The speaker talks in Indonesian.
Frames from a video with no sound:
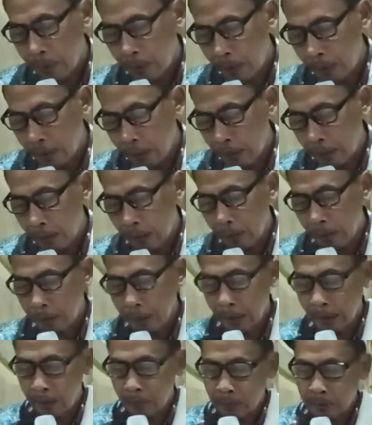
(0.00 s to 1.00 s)
Eh, uh,
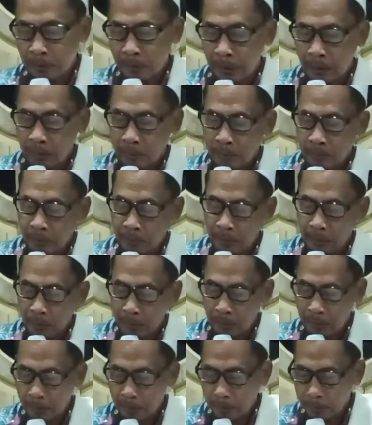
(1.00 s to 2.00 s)
harus aku
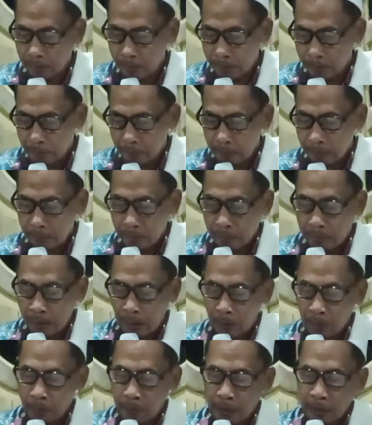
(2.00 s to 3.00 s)
ya
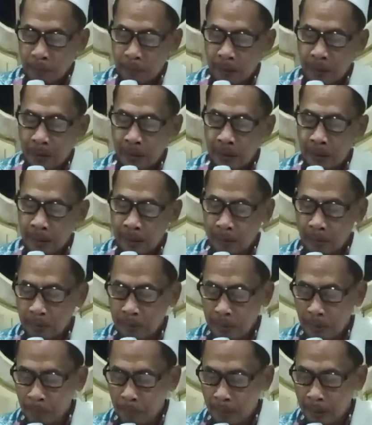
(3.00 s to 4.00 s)
tahu pas pegel karo
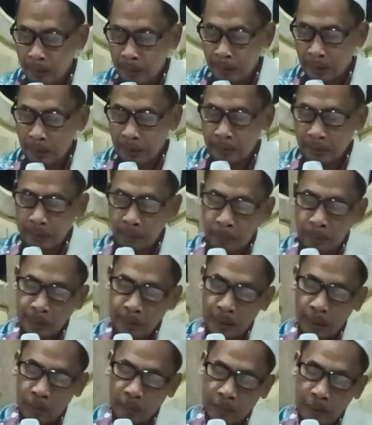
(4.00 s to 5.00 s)
sampean nggih
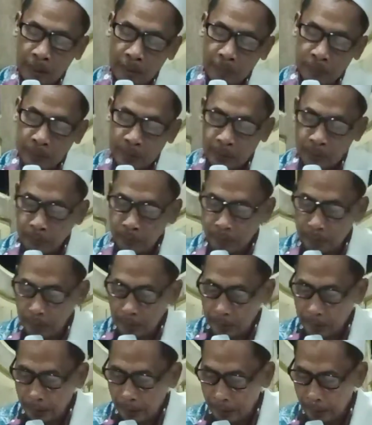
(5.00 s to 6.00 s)
sampean tahu tak
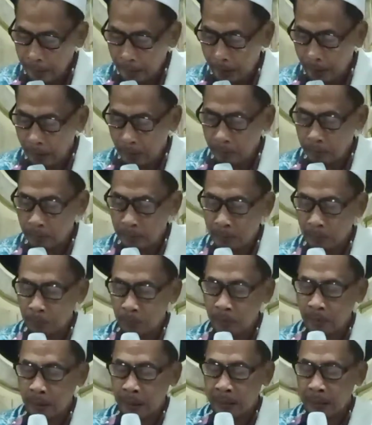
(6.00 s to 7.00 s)
pisui nggih aku
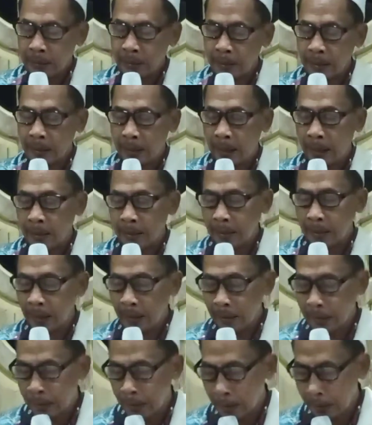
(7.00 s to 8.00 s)
sepurane sing
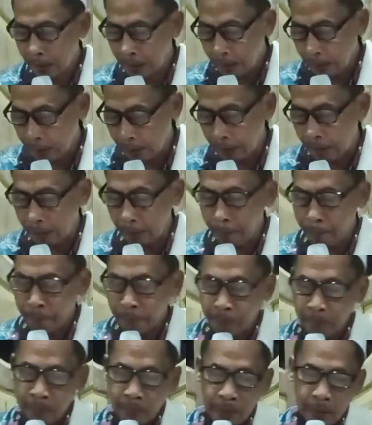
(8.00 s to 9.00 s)
kathah nggih nah
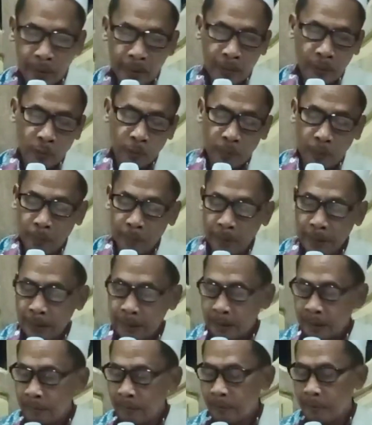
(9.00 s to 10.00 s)
niku
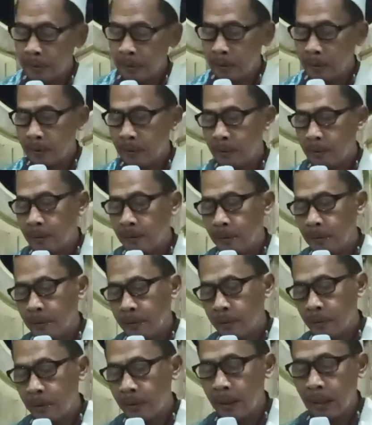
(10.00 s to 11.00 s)
upamae dhewe
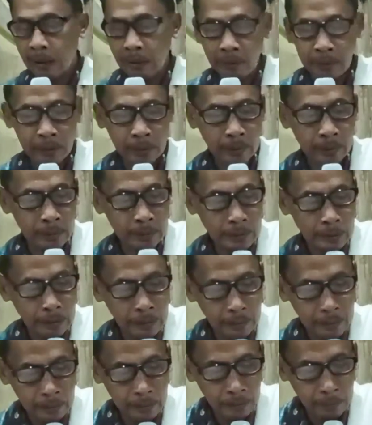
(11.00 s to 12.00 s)
eh, kon nglakoni ngoten
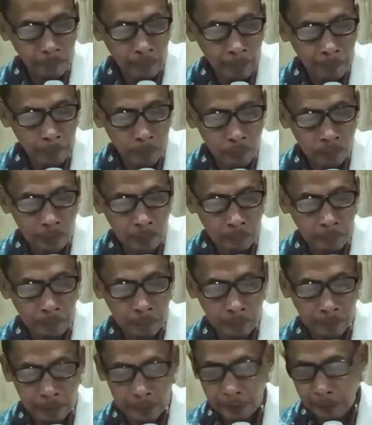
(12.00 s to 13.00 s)
kira-kira mampu
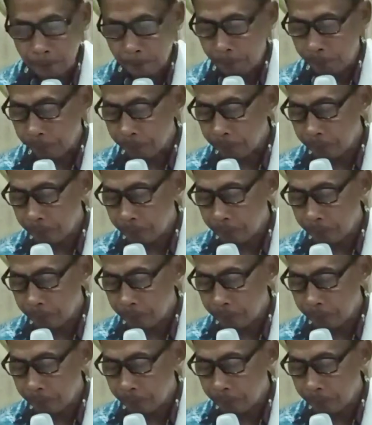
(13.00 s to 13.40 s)
napa mboten